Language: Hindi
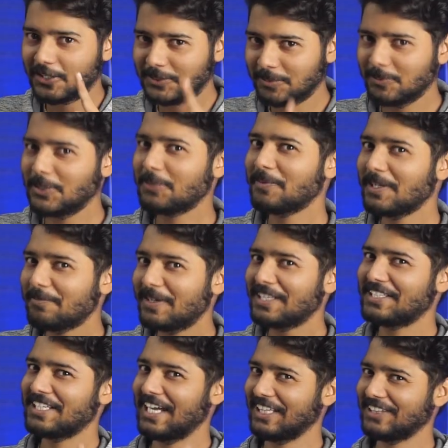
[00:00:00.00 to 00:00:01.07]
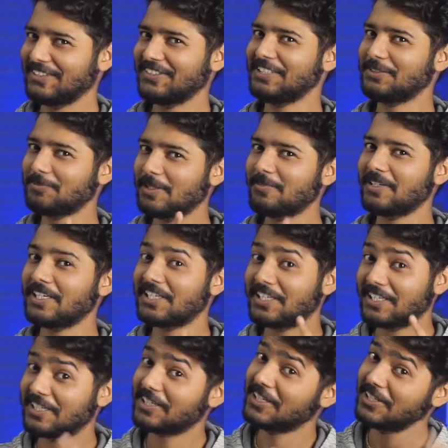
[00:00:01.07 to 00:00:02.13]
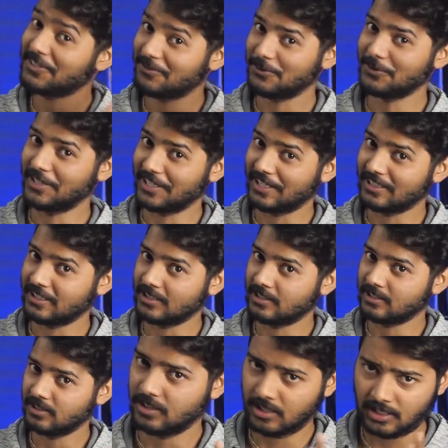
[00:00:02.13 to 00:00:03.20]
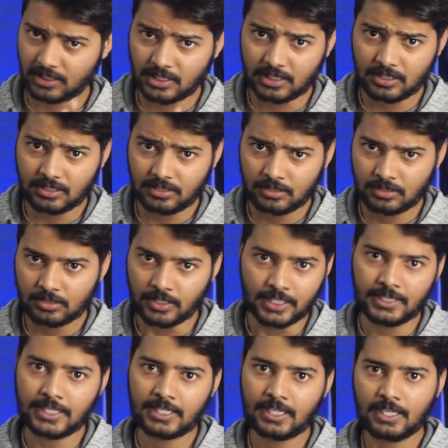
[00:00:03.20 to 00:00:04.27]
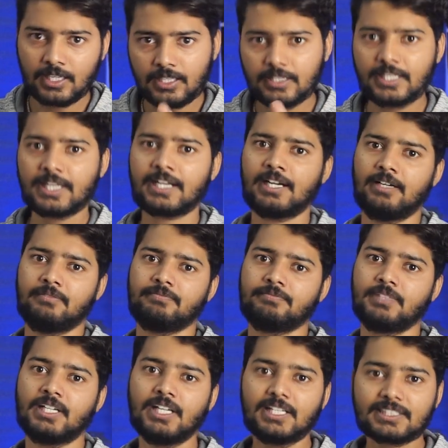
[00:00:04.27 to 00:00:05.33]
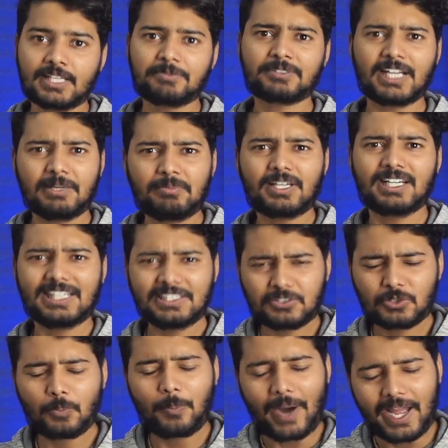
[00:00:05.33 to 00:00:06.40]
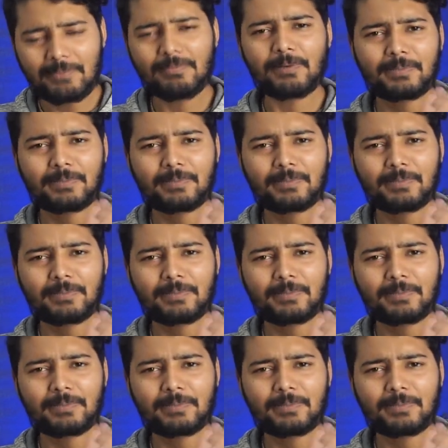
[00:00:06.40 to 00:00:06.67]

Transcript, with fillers: और तुम लोग भी ये बात जानते रही तुमने मेरे ट्रेलर का रिव्यू देखा था देखा था ना नहीं देखा देखा सब्सक्राइब कर लेते तो भाई मैं